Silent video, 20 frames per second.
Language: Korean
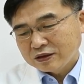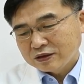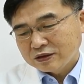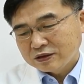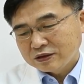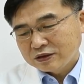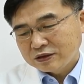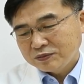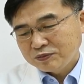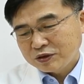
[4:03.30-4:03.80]

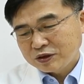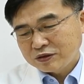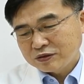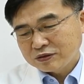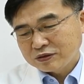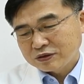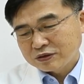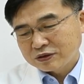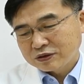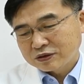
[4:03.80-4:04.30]
심혈
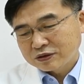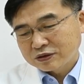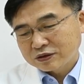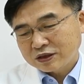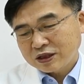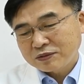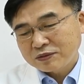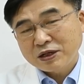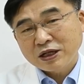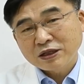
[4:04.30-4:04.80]
에,
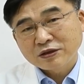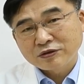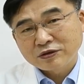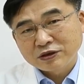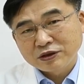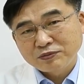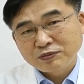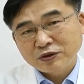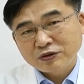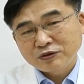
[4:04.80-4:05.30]
사망률
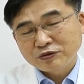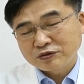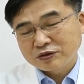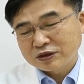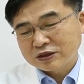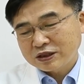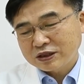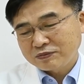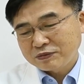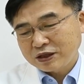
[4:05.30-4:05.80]
입원 중에
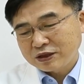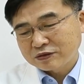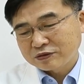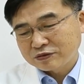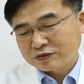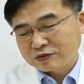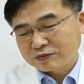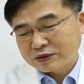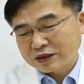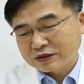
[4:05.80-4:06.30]

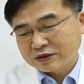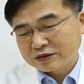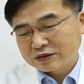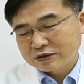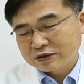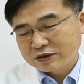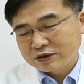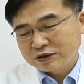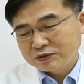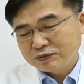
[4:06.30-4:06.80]
사망률을
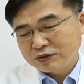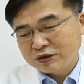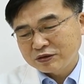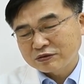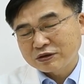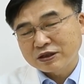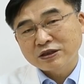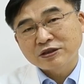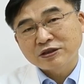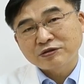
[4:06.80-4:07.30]
봤더니
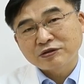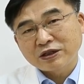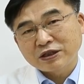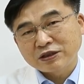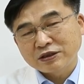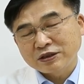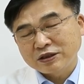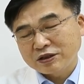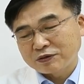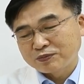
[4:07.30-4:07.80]
심혈관
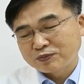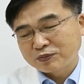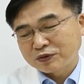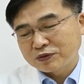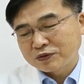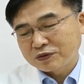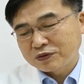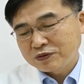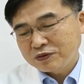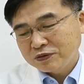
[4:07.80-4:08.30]
질환이
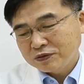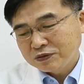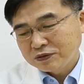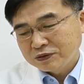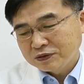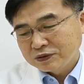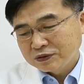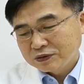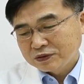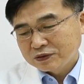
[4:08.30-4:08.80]
없고
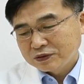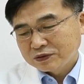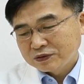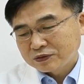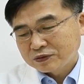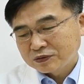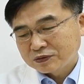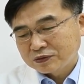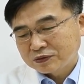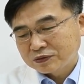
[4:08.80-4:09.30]

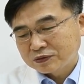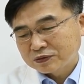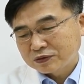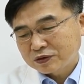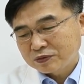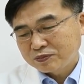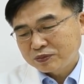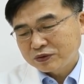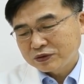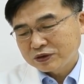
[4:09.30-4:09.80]
또
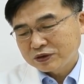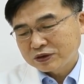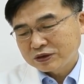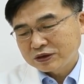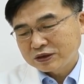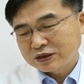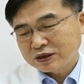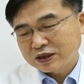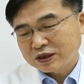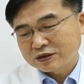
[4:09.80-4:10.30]
트로포닌
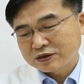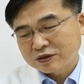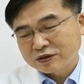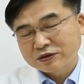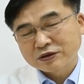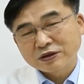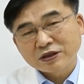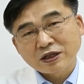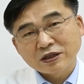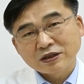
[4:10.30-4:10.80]
T가
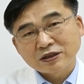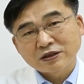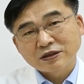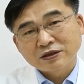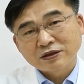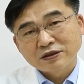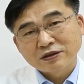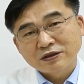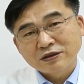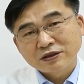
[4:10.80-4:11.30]
정상인
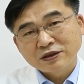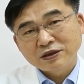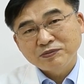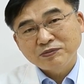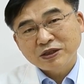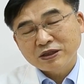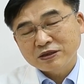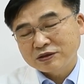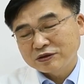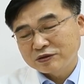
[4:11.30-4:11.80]

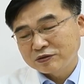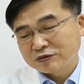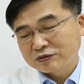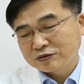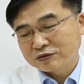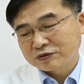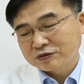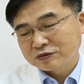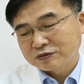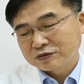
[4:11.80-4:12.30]
심장 근육
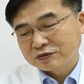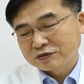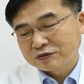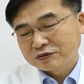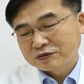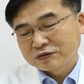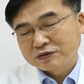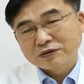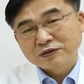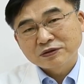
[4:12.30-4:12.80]

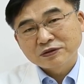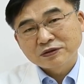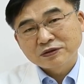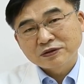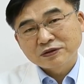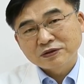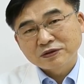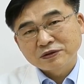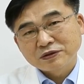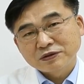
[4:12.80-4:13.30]

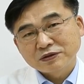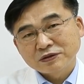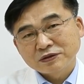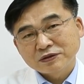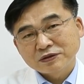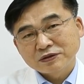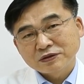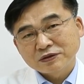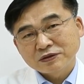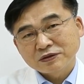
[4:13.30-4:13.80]

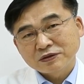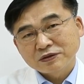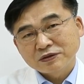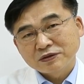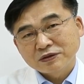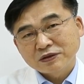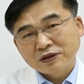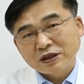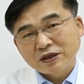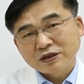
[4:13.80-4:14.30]

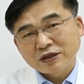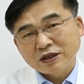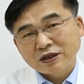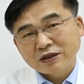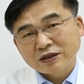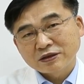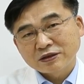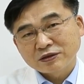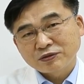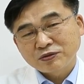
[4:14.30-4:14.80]
그에
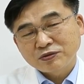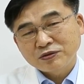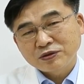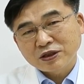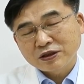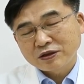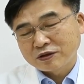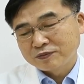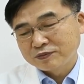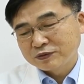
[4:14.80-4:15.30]
대한
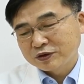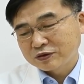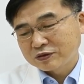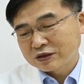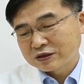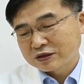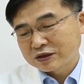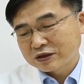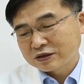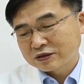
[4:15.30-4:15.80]
손상이 없는
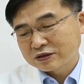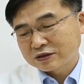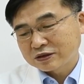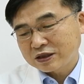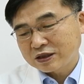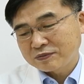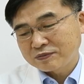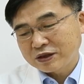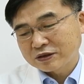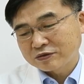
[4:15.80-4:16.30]
환자에서
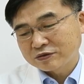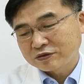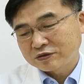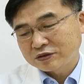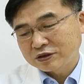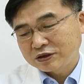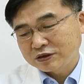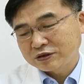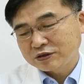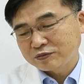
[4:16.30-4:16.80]
사망률은
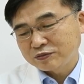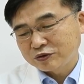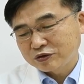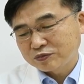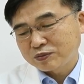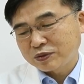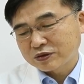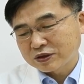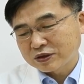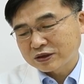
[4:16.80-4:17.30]

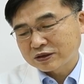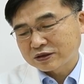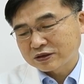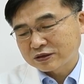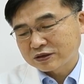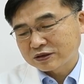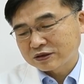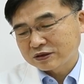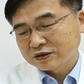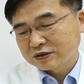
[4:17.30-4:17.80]
7.6%